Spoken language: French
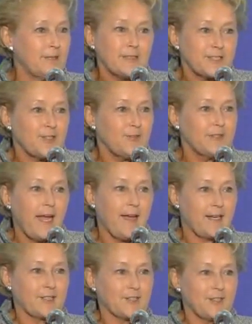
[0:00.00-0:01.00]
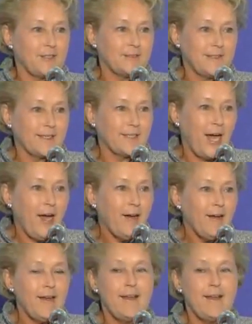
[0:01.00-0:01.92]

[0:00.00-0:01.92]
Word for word: sondages, d'accord?